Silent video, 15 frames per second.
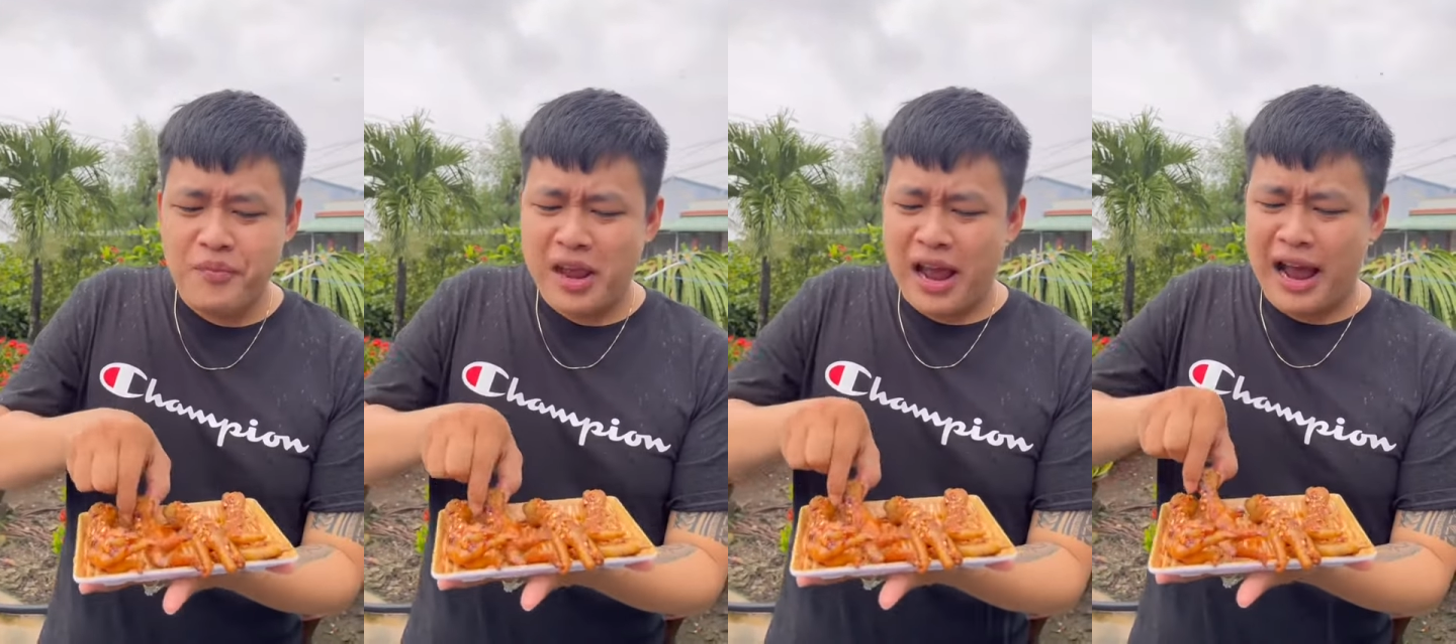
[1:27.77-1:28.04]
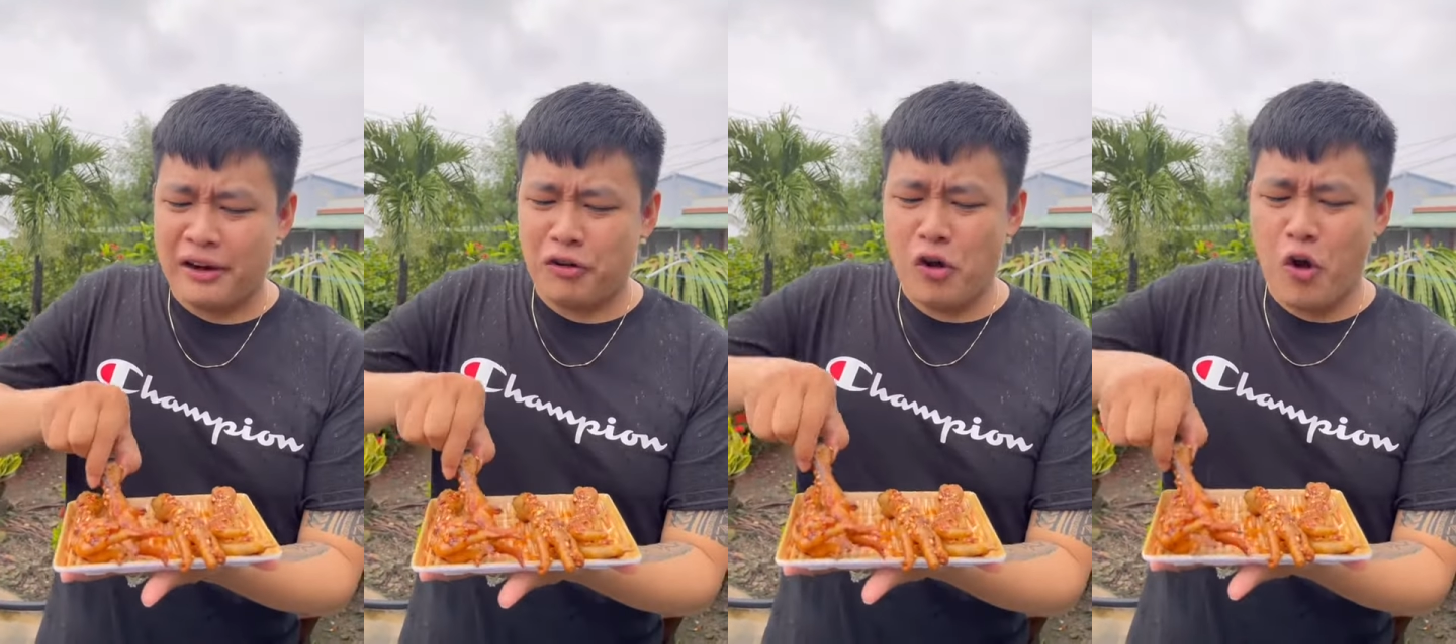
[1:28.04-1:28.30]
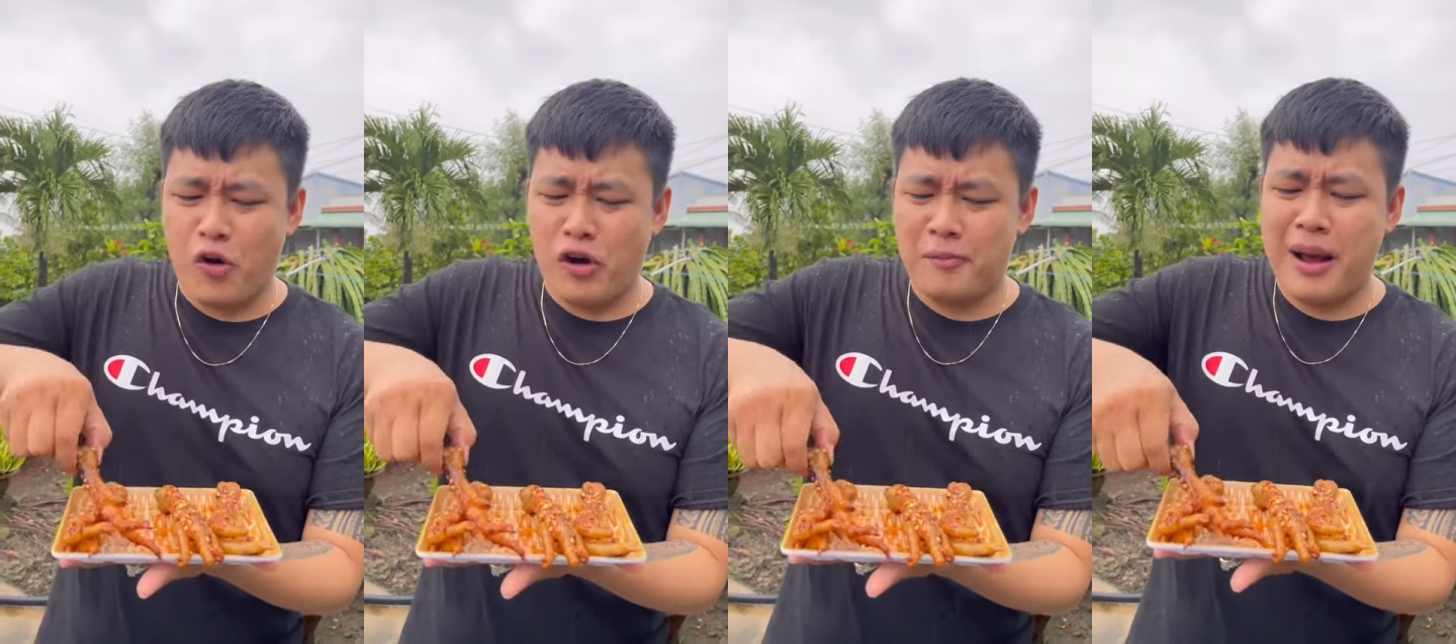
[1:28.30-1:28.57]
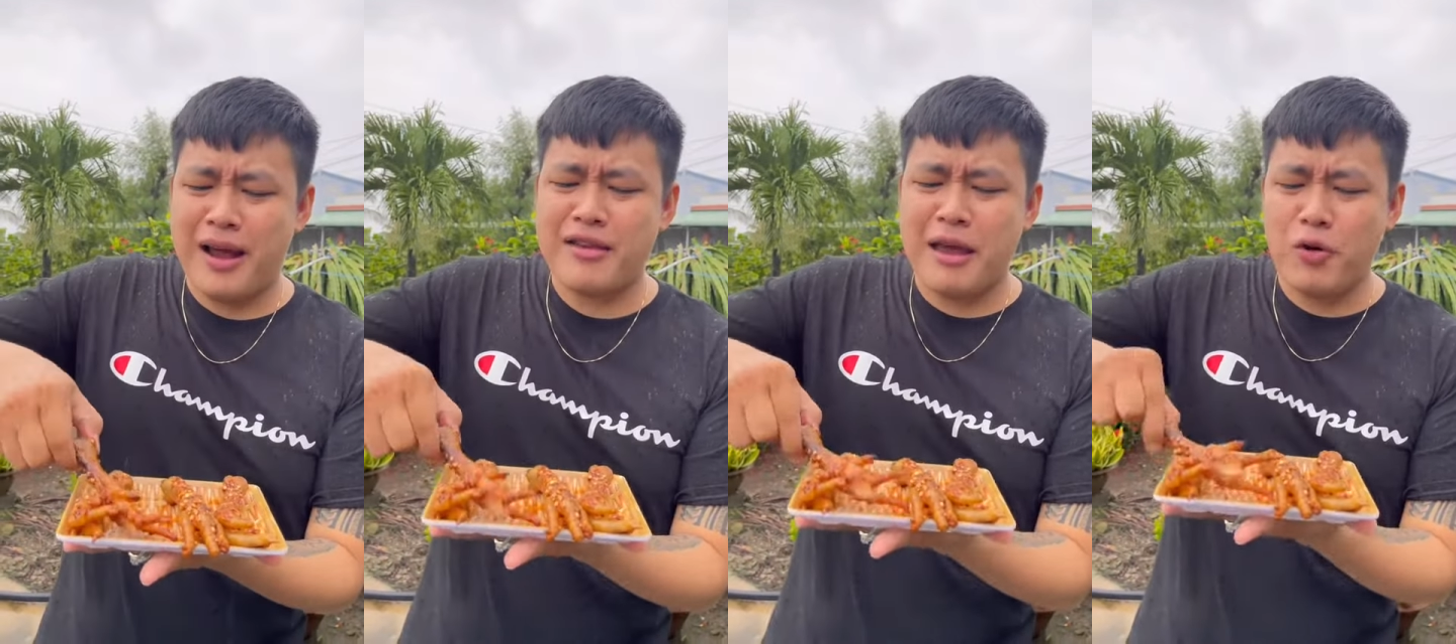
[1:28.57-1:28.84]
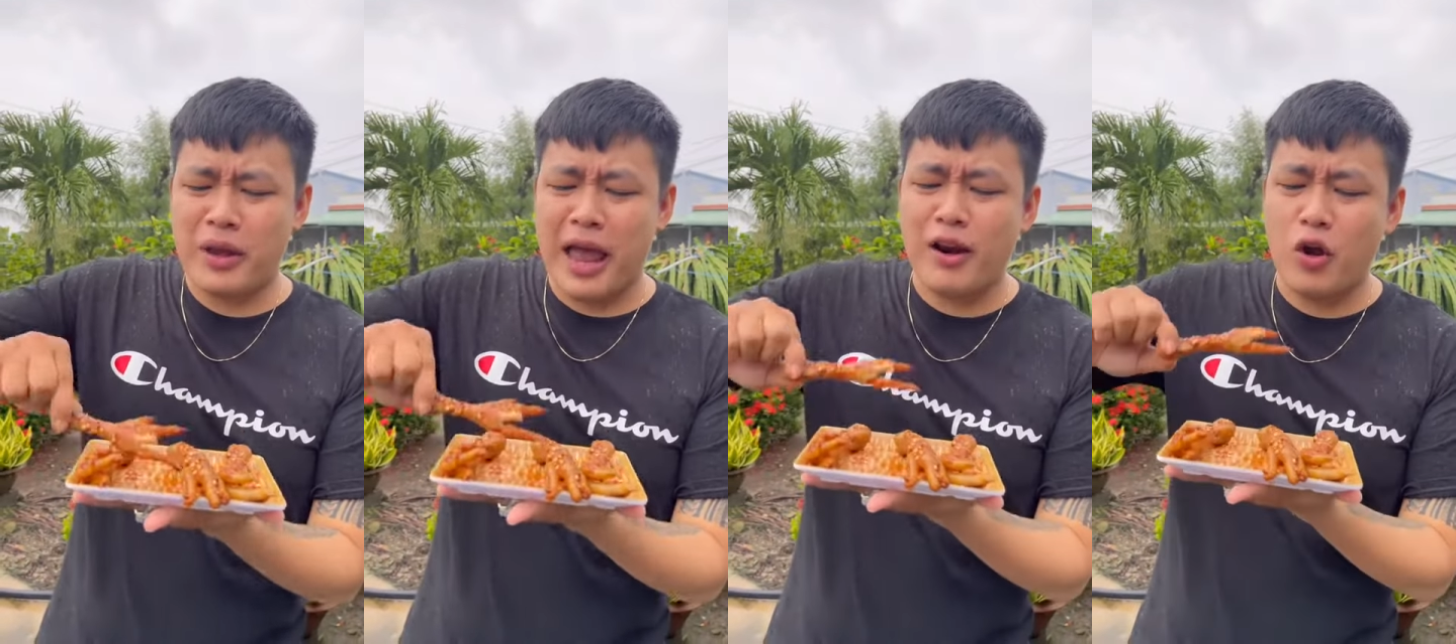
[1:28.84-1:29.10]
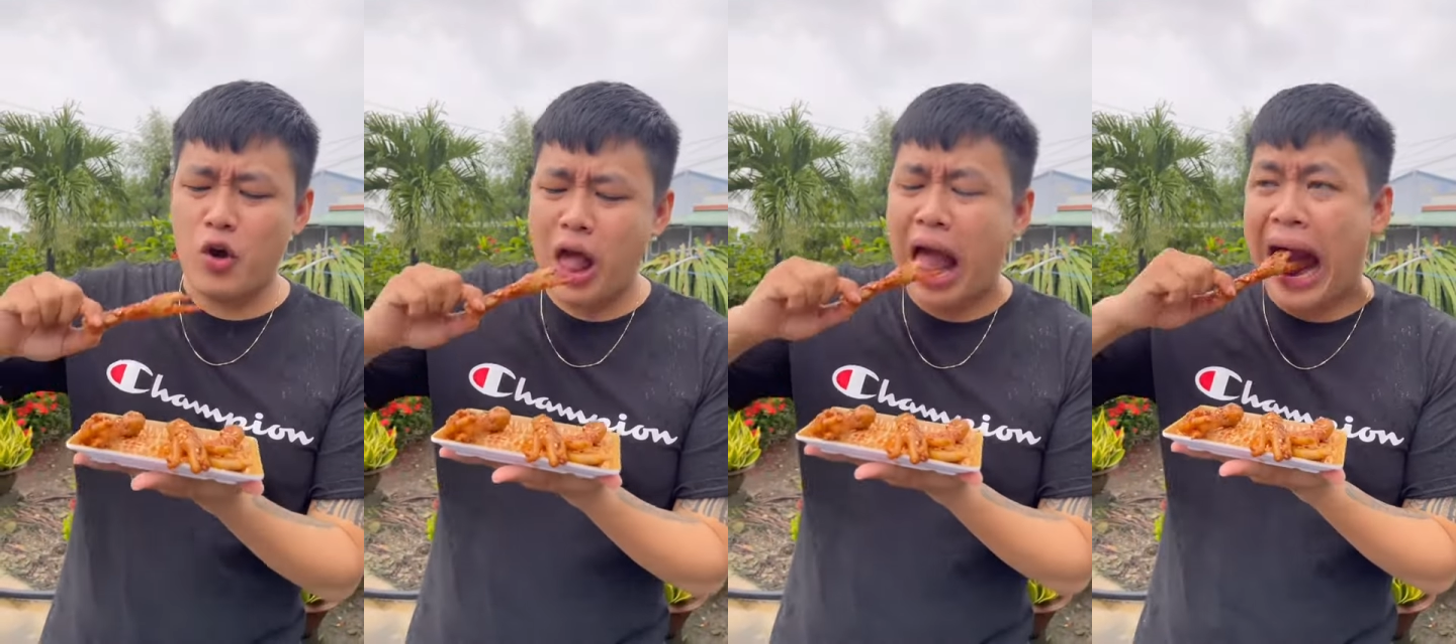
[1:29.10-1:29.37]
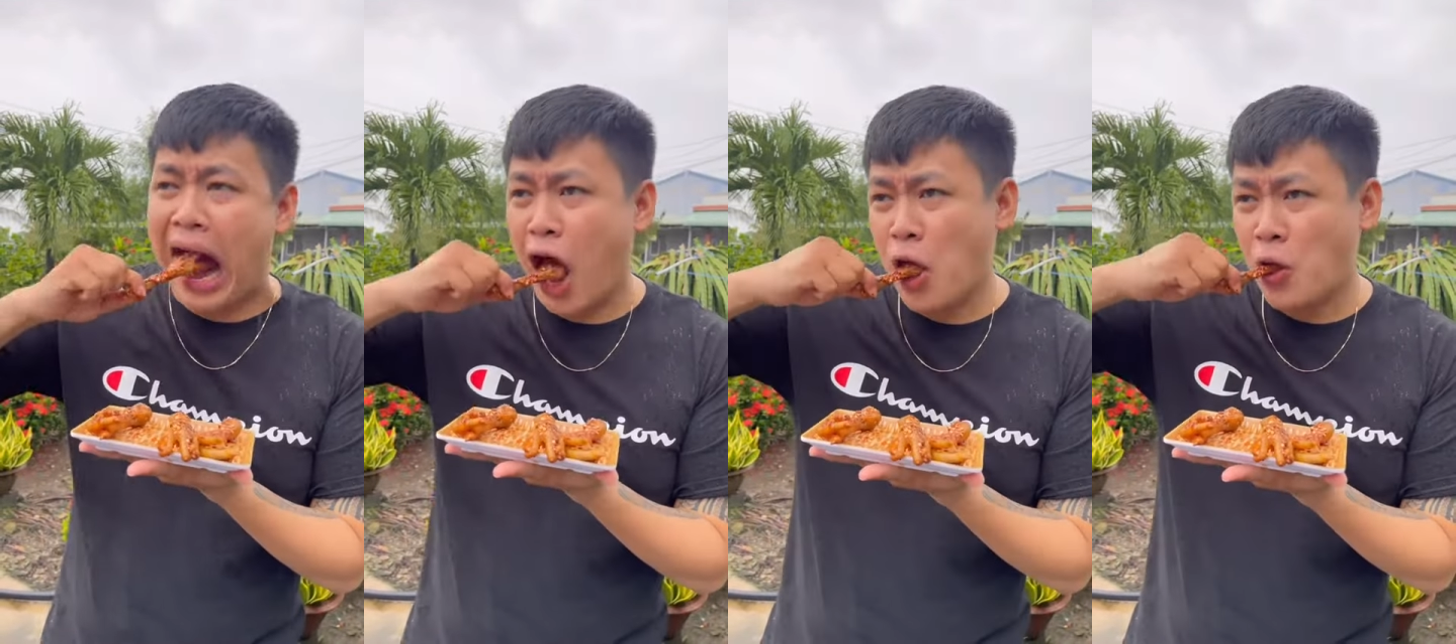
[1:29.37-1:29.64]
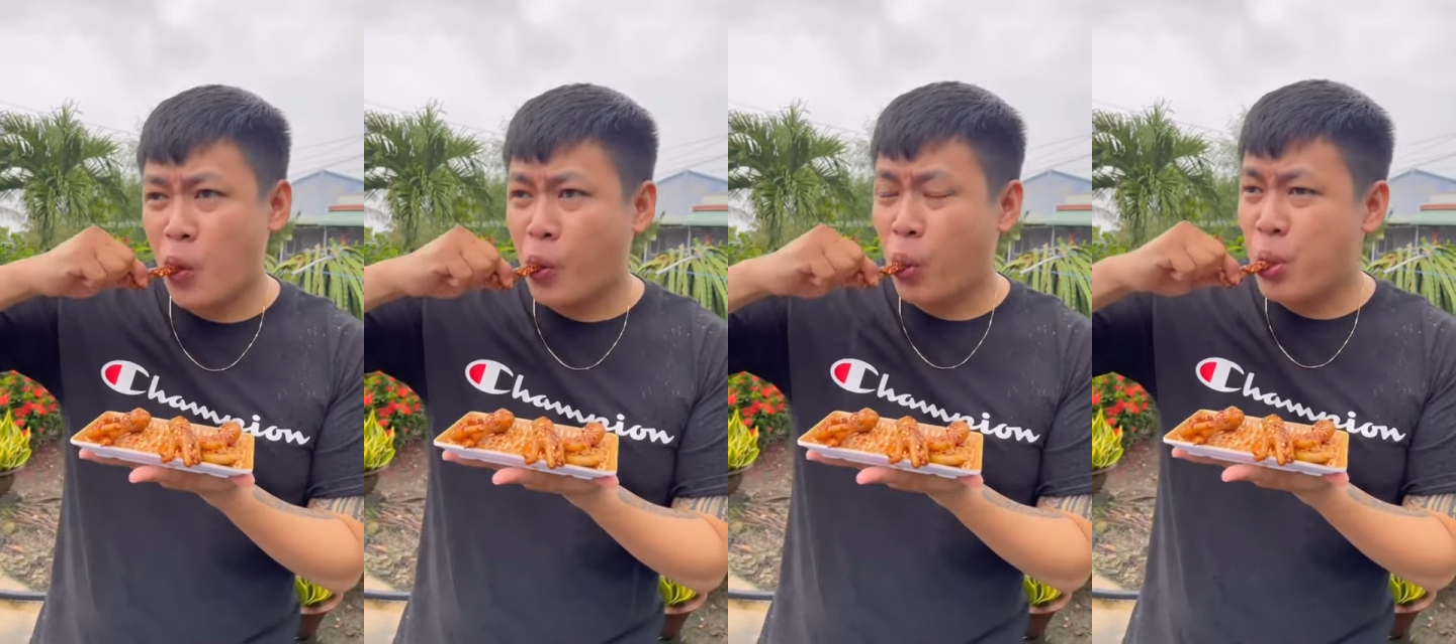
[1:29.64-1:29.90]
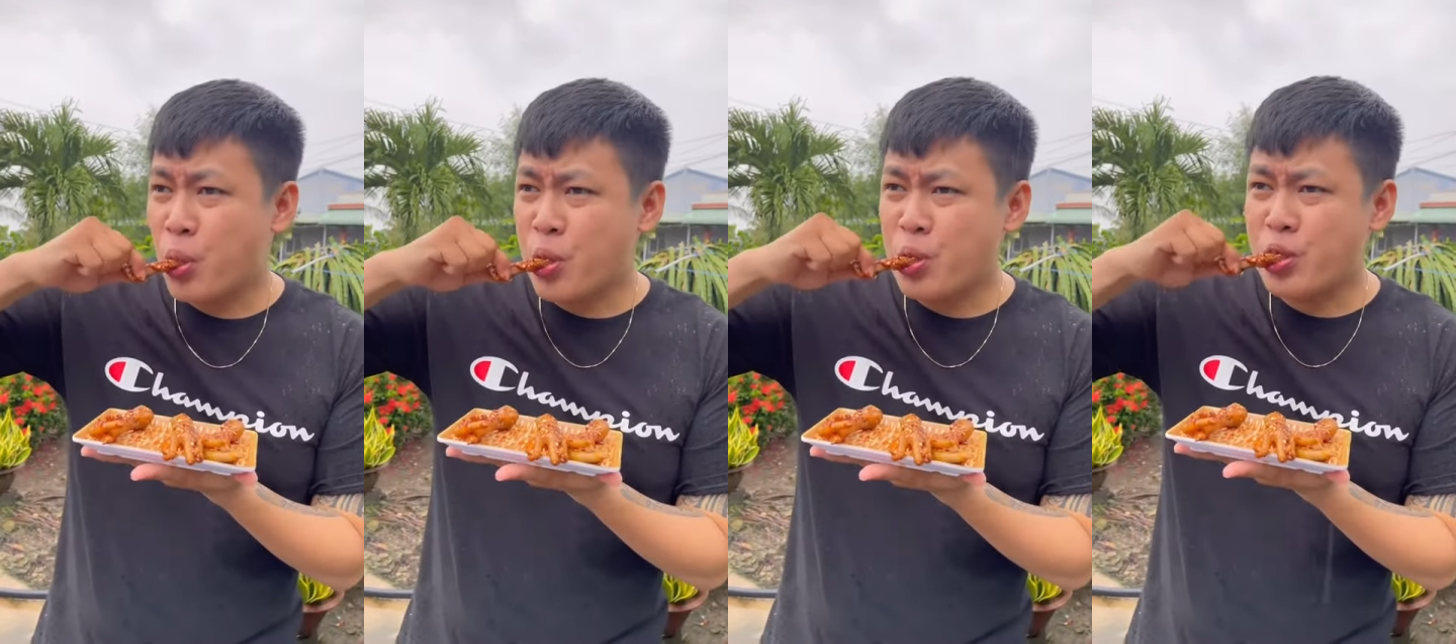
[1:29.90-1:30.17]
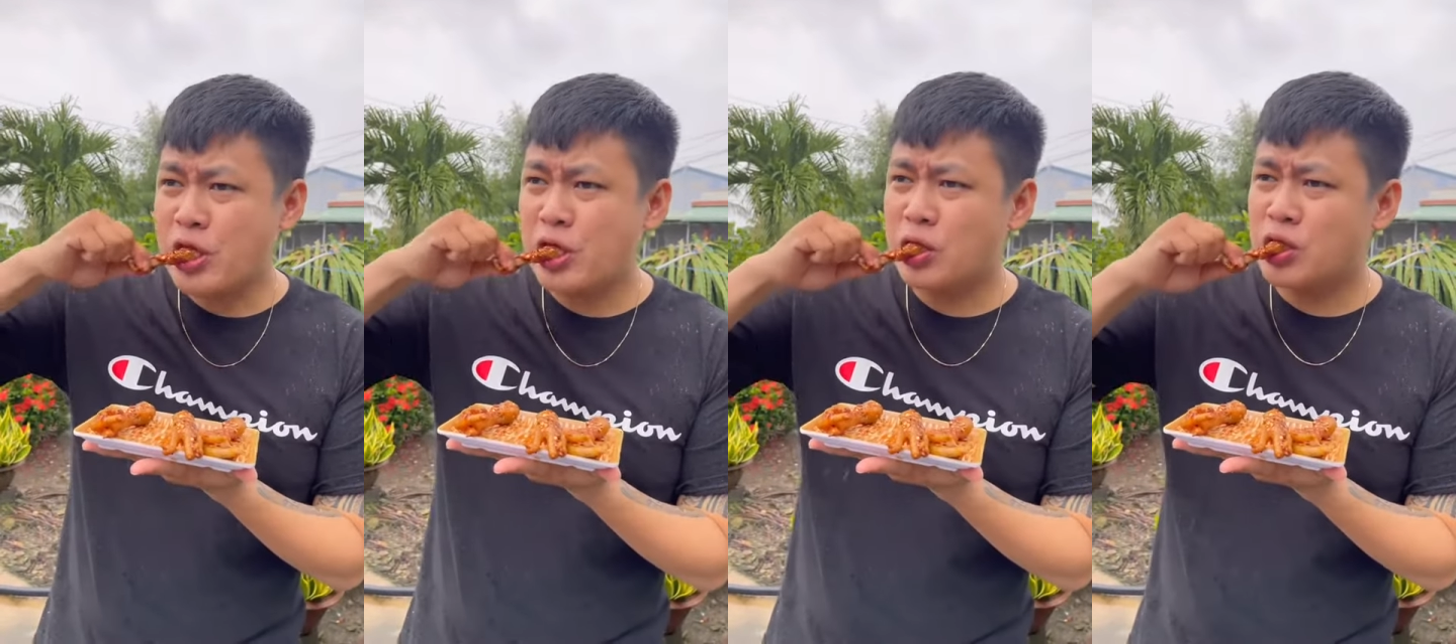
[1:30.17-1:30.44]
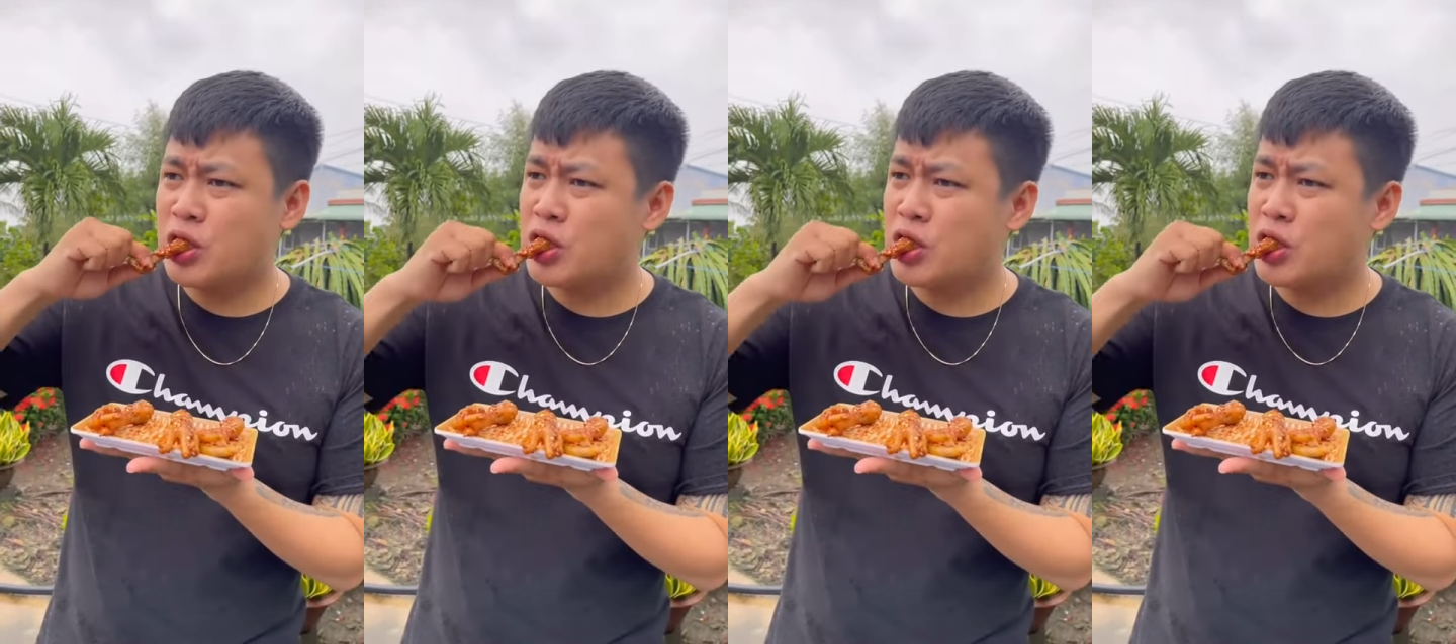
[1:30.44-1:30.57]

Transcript: ăn nó ngon bá cháy bầu chét luôn. Ừ.